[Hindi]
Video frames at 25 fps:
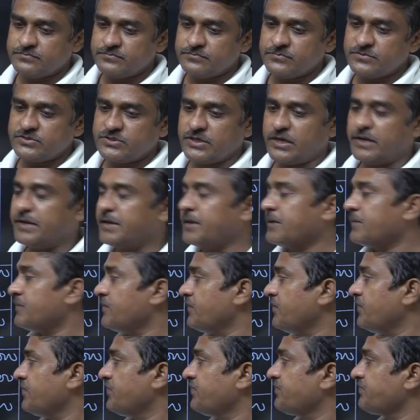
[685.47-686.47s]
चलिए
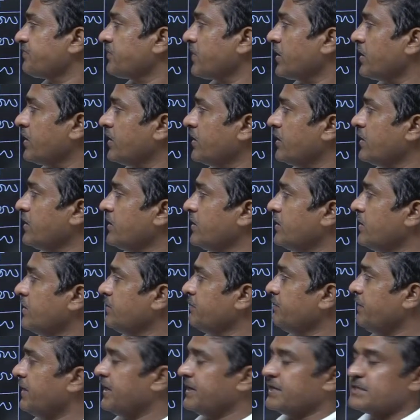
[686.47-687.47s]

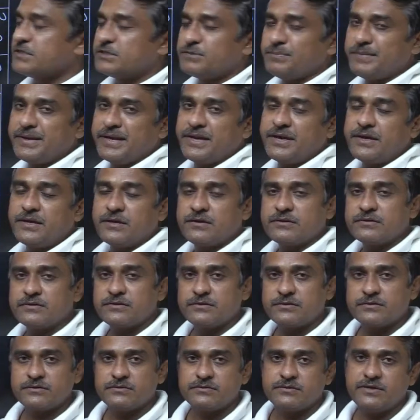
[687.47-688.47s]
भाई इसमें
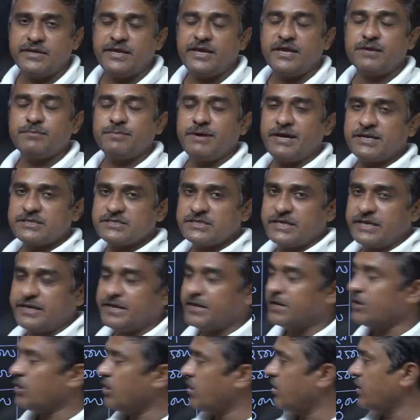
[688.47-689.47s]
एक बार चलिए
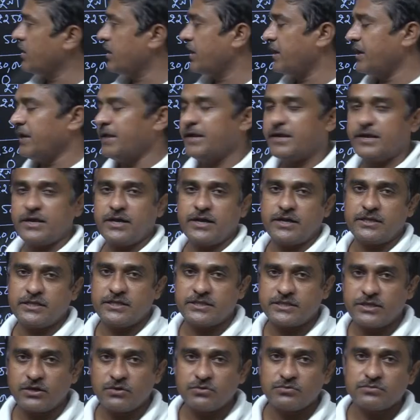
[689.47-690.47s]
और क्लियर कर
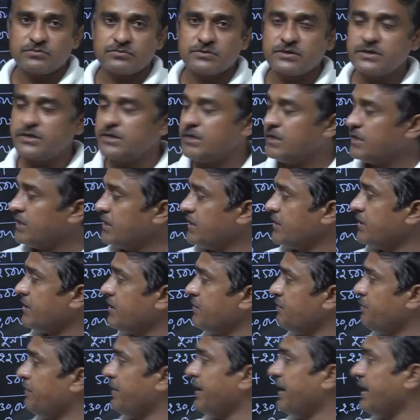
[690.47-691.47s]
देता हूं
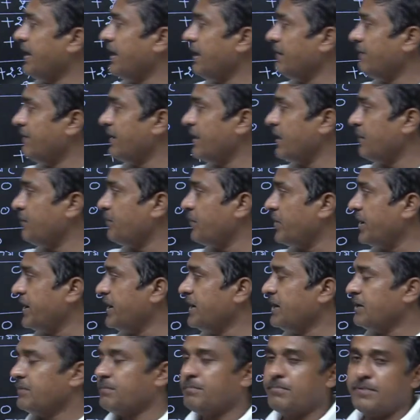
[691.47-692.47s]
पहला वाला
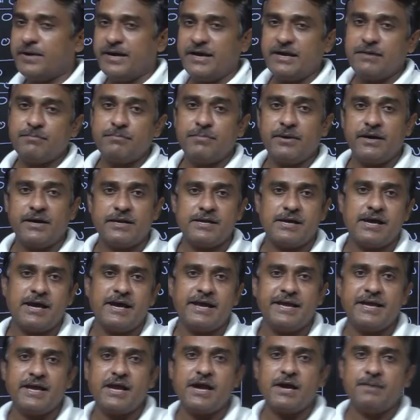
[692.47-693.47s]
पॉइंट बार बार
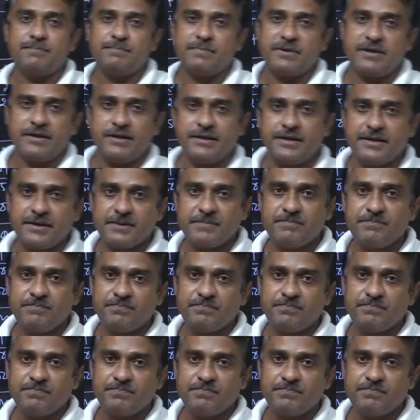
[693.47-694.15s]
आएगा आपके लिए